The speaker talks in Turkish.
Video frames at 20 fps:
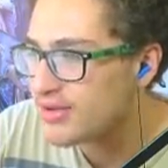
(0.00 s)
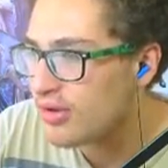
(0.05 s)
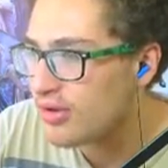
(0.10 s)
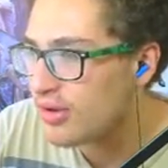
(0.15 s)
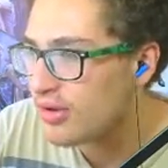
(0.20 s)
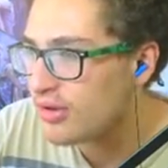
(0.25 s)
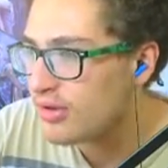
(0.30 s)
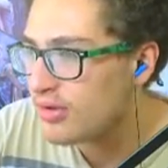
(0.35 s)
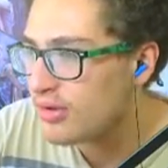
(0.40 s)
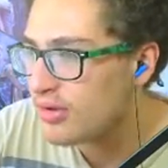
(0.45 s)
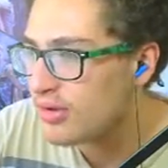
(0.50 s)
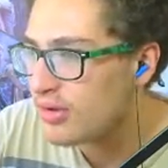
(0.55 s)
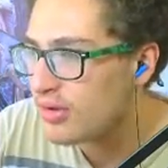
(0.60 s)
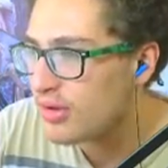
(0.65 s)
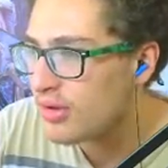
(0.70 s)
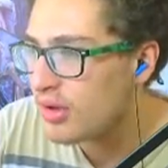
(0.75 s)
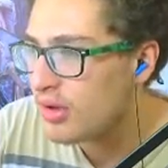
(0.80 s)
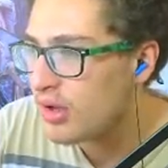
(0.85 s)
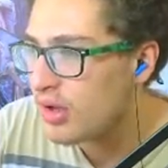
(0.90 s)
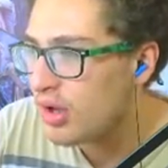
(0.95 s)
ol.
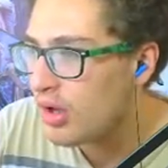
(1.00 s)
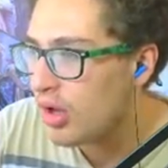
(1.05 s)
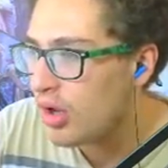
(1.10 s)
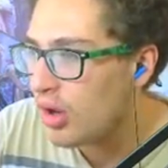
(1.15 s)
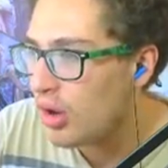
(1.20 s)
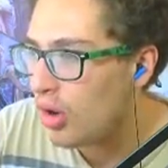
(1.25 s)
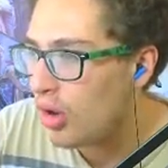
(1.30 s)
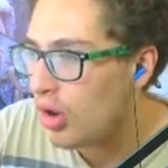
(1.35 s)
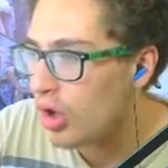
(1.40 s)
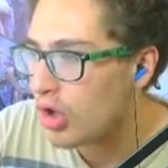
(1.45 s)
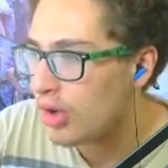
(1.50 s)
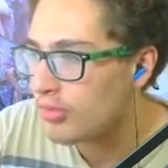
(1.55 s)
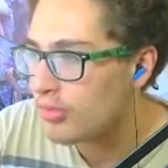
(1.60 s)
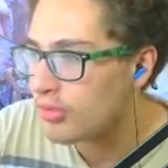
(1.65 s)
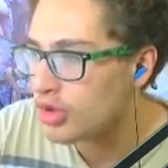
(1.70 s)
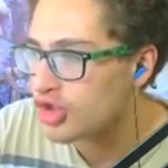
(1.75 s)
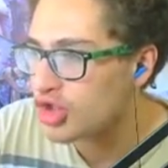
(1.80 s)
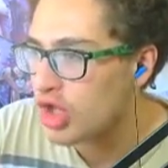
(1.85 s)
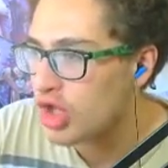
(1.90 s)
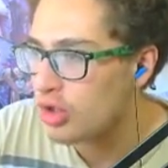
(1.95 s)
Anam
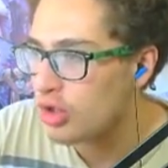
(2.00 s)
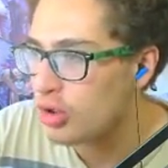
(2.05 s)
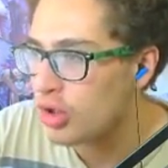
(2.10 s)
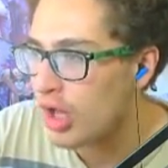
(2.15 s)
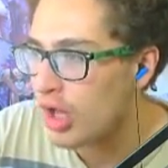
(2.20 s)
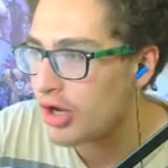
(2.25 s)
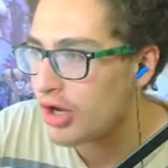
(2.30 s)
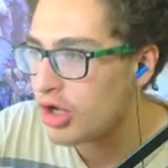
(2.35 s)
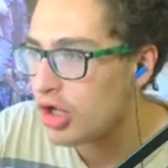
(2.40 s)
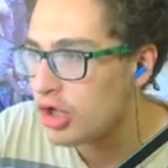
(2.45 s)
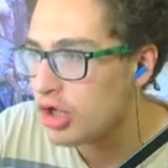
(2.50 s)
nasıl geliyorlar.